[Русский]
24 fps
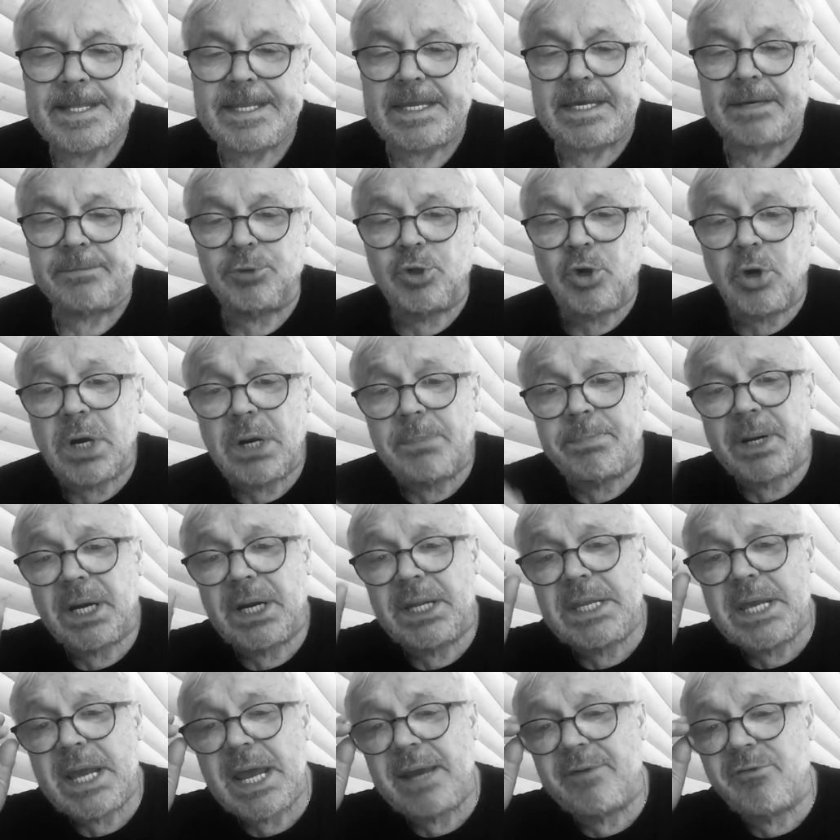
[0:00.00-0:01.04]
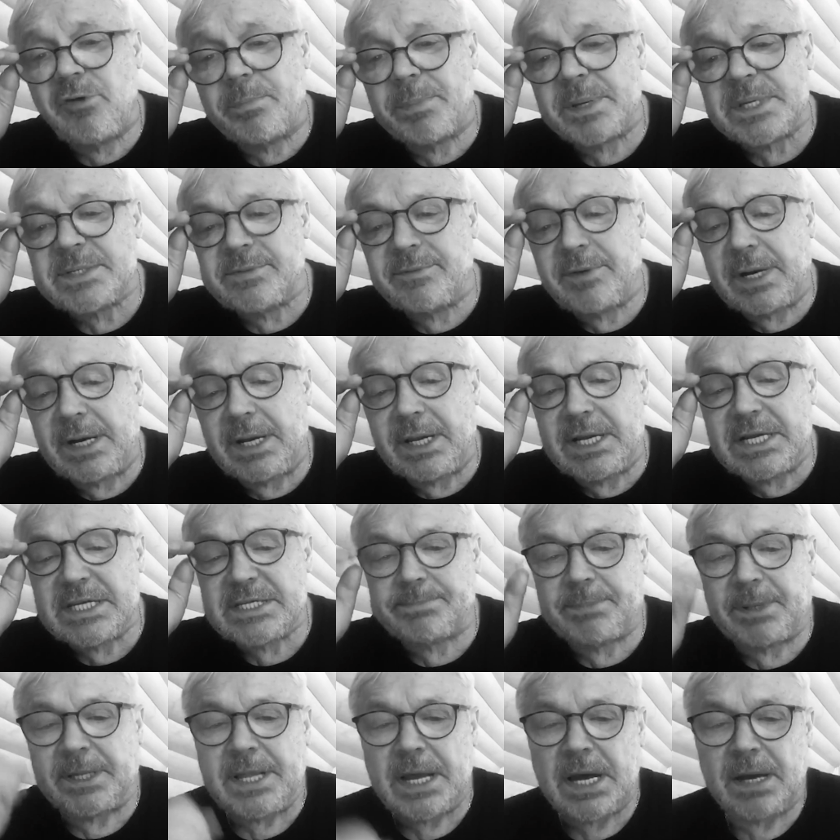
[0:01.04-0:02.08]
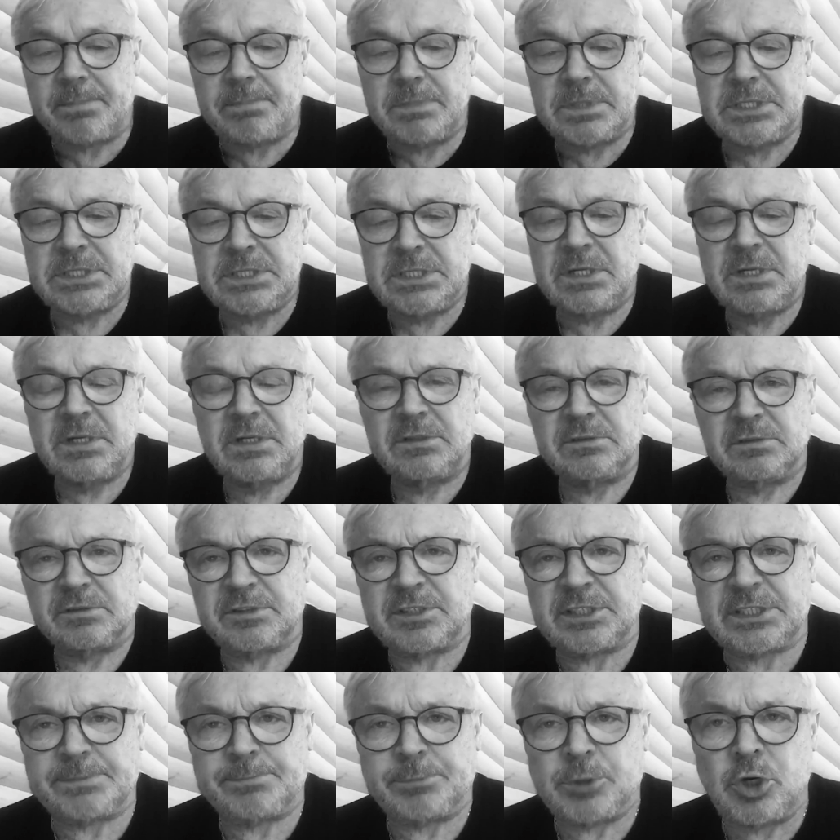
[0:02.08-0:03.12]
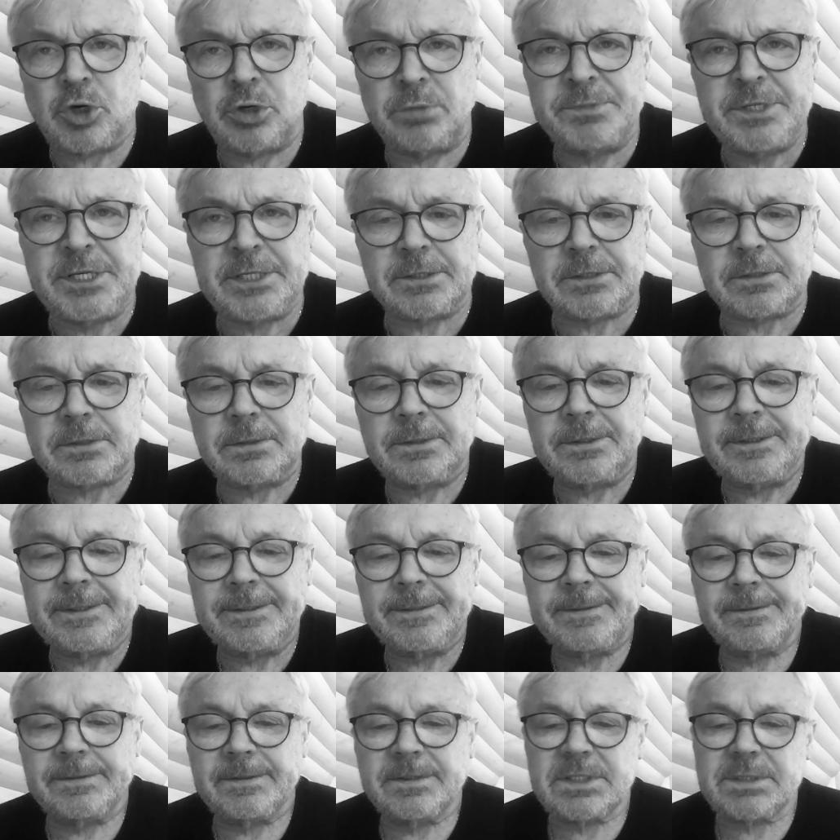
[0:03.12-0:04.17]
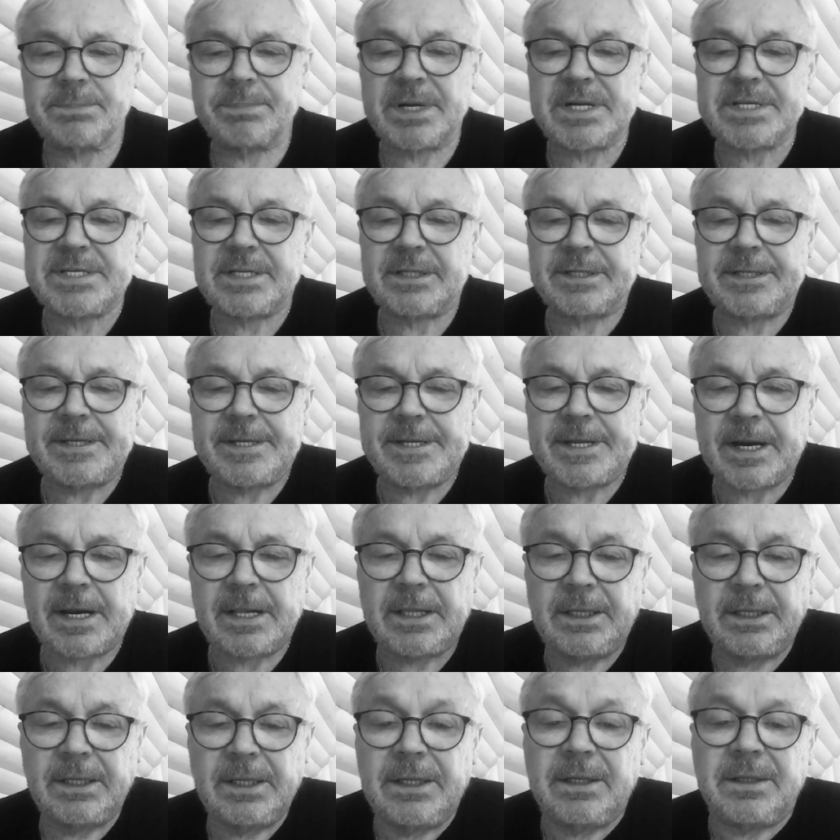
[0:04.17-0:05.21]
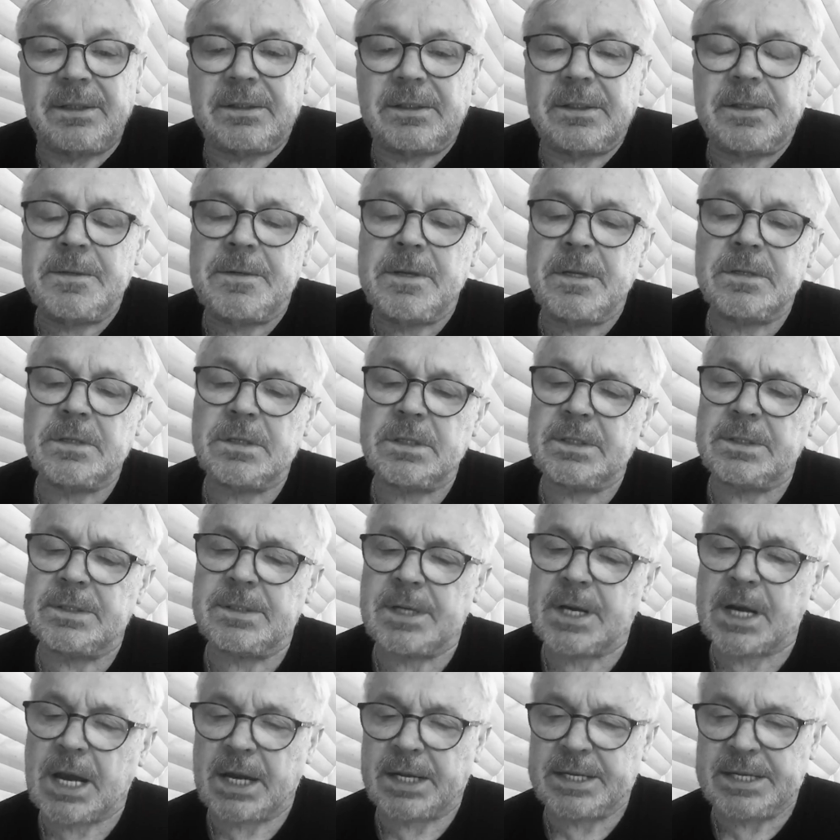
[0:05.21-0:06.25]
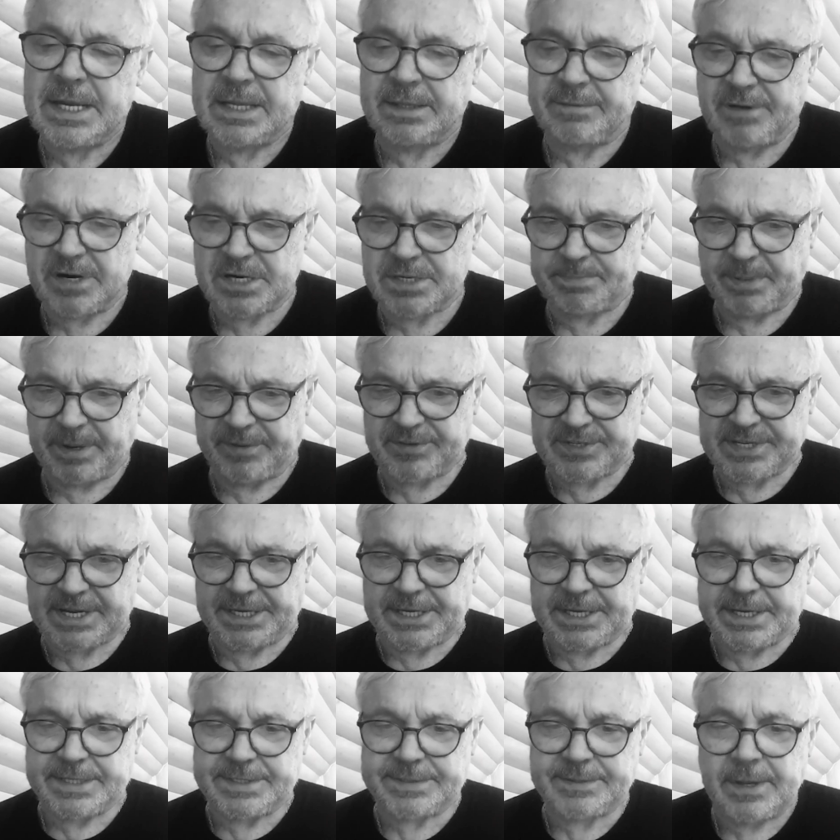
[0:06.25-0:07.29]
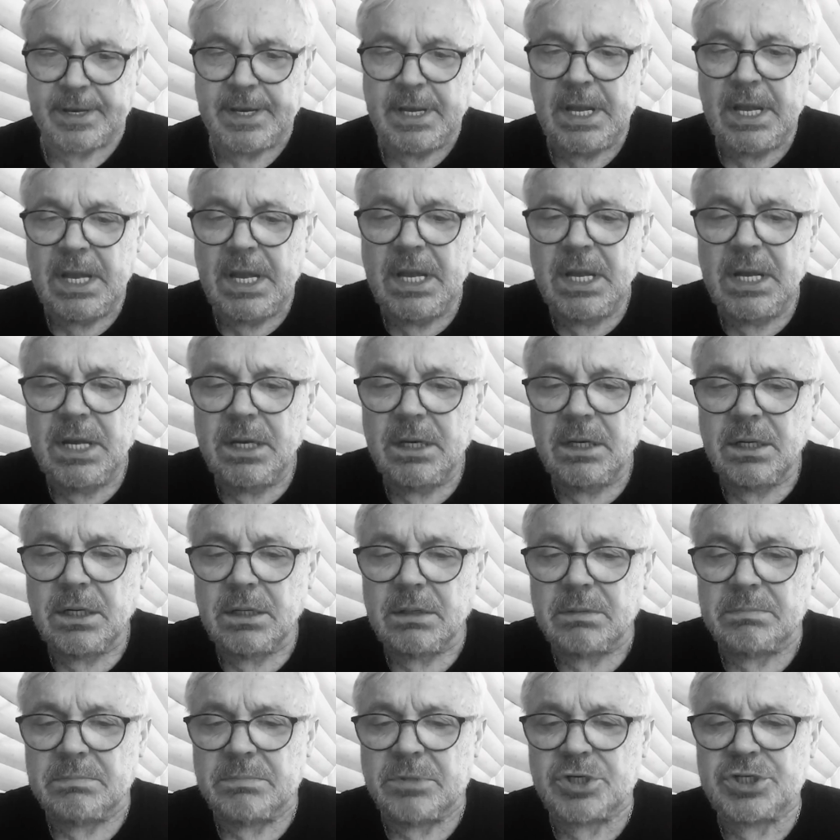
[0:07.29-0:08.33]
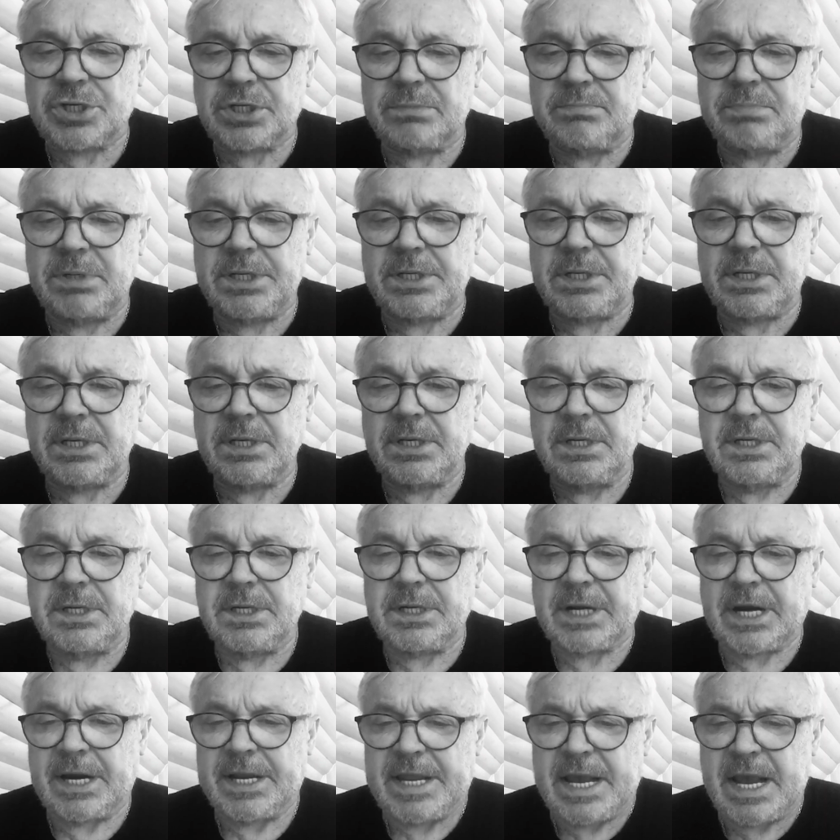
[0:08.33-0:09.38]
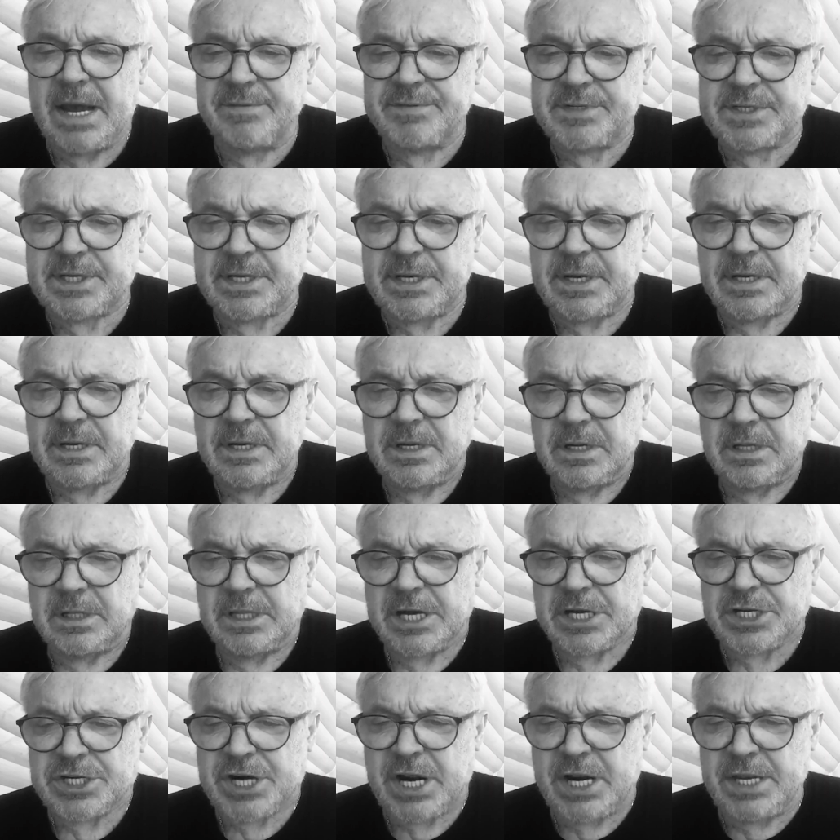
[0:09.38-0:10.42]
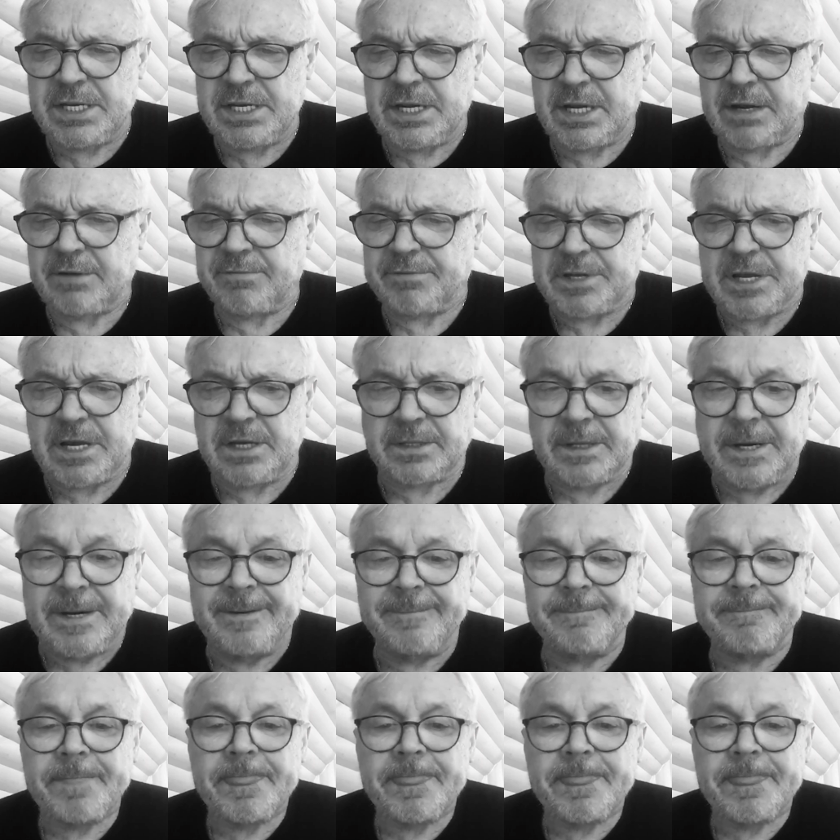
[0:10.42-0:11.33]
Немного погодя его позвали господа. «Вспомнил!» спросил генерал. Никак нет, ваше превосходительство. Может быть, Конявский, Лошадников, нет?